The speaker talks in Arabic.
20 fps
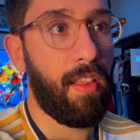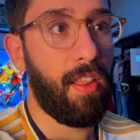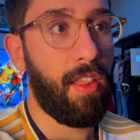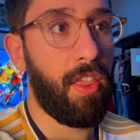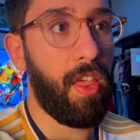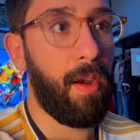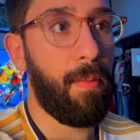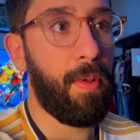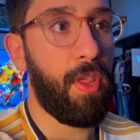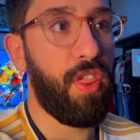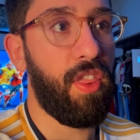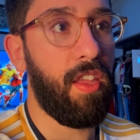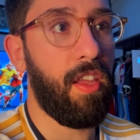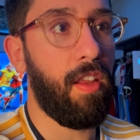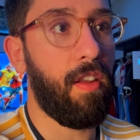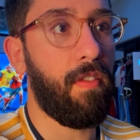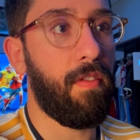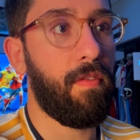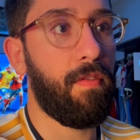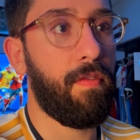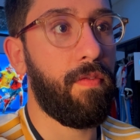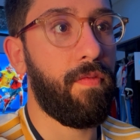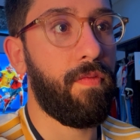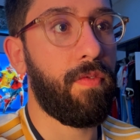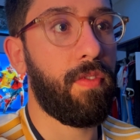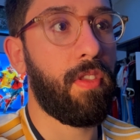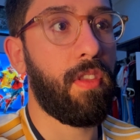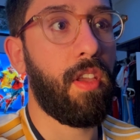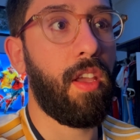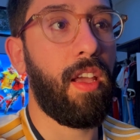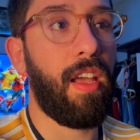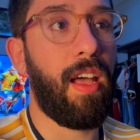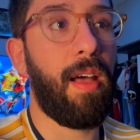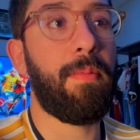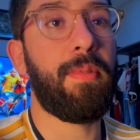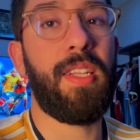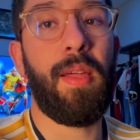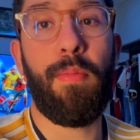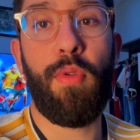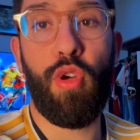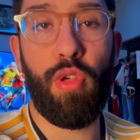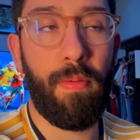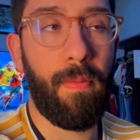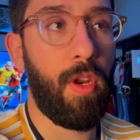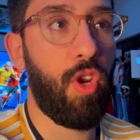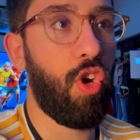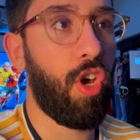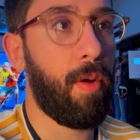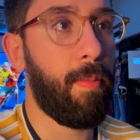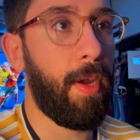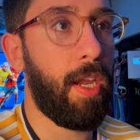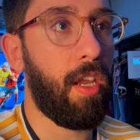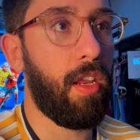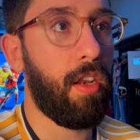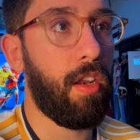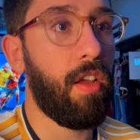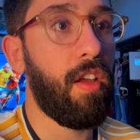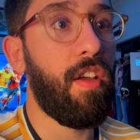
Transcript: ضرب اثنين 548